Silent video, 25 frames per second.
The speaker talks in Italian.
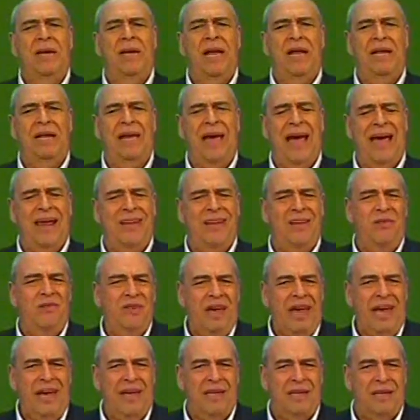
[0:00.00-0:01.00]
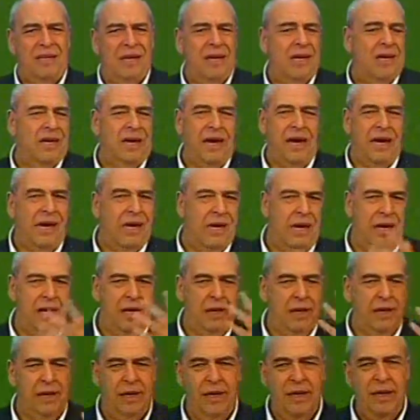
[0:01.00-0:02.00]
negli anni 20 che
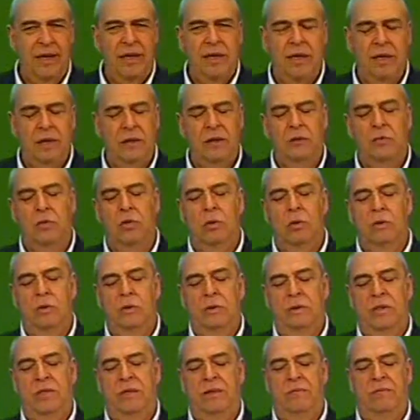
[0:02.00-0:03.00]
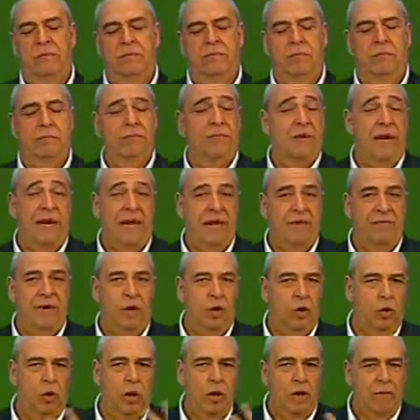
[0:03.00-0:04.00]
eh, eh si
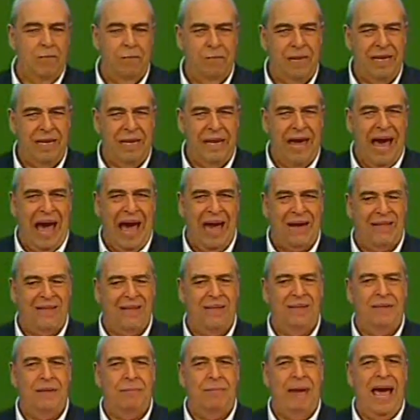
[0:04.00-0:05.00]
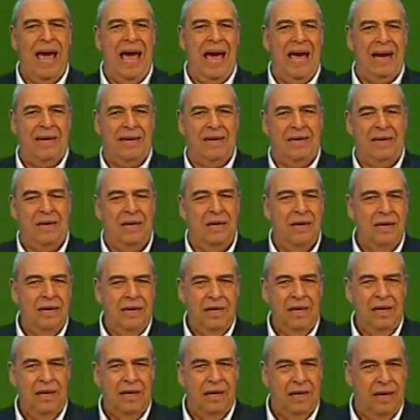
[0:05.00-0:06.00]
valevano miliardi di marchi,
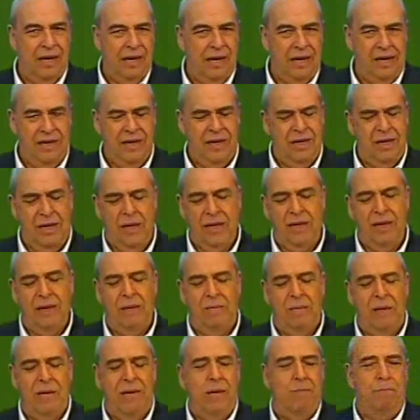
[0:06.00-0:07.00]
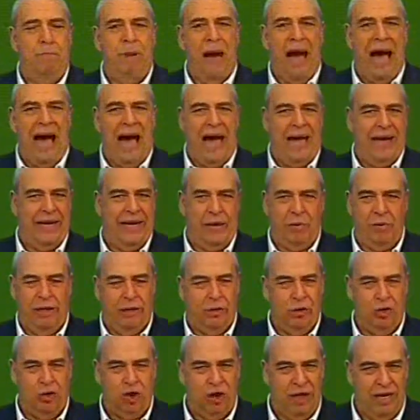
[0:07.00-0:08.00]
il, il, il, il pane
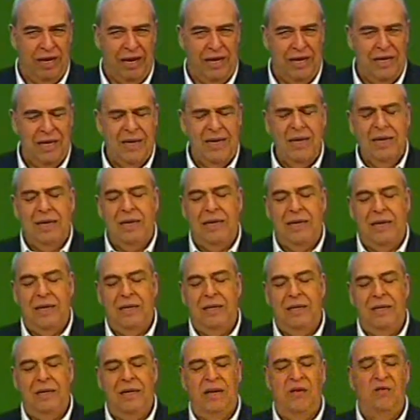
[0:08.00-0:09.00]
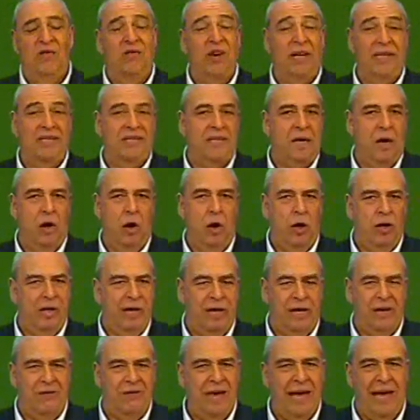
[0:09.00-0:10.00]
quando c'era
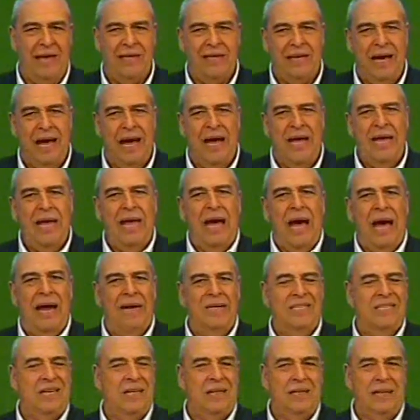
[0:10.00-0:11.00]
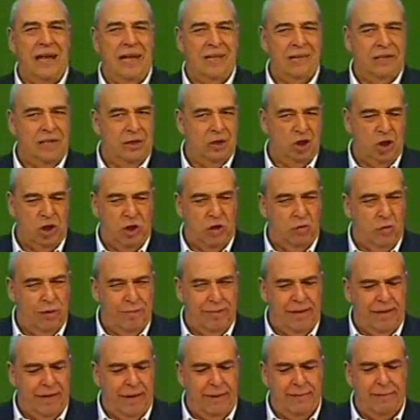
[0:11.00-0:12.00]
l'inflazione arrivata al
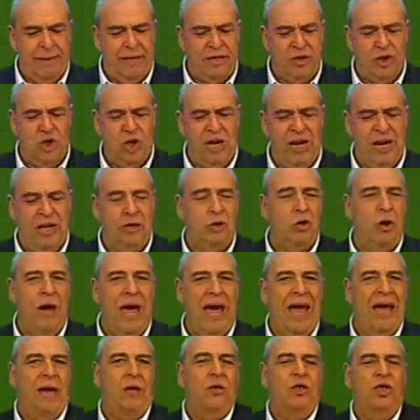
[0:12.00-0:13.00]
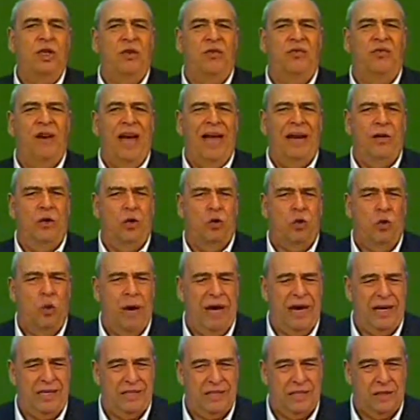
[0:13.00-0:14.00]
75.000%. Ecco, ci fanno
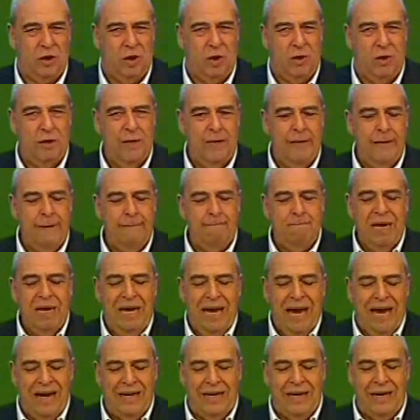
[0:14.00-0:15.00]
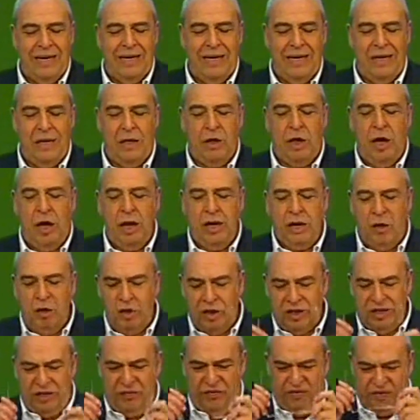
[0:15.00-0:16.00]
questo. E anche lì, che
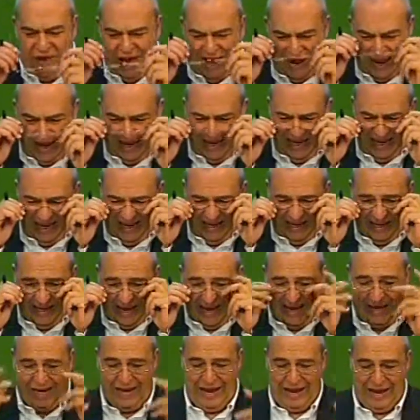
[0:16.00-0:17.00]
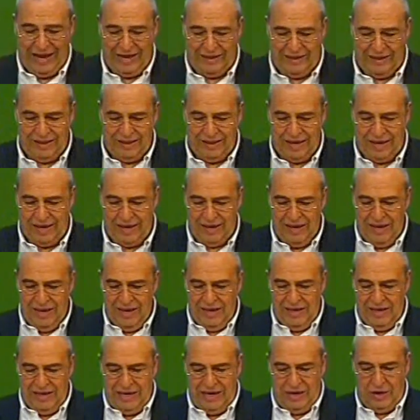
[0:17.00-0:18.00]
cosa fa il garante?
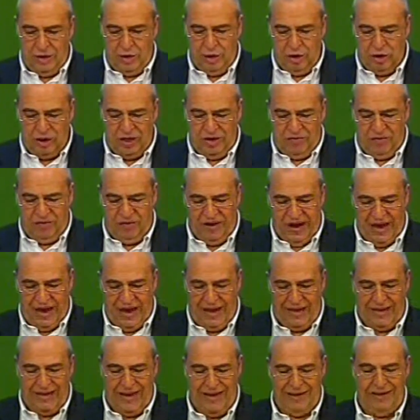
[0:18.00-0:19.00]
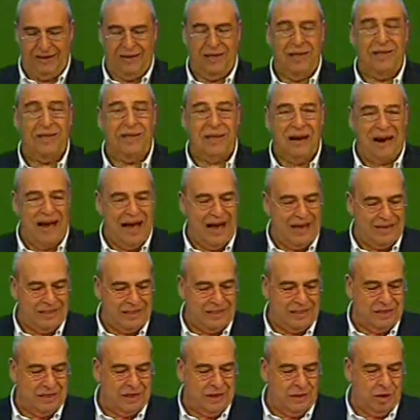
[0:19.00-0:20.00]
Che cosa fa
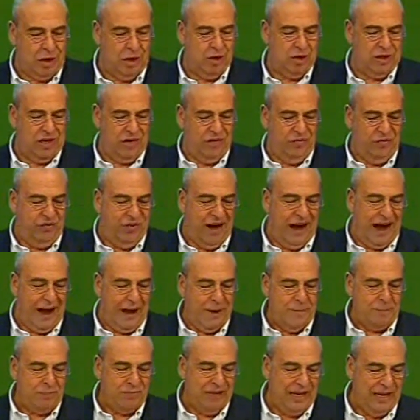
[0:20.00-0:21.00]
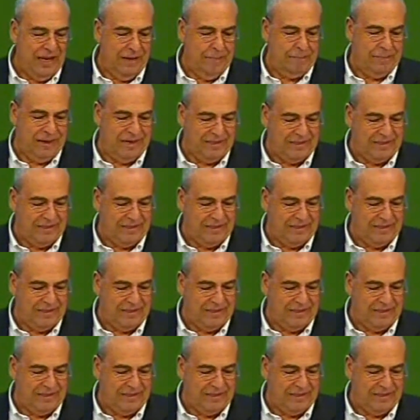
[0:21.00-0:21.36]
l'antitrust? Cosa fa il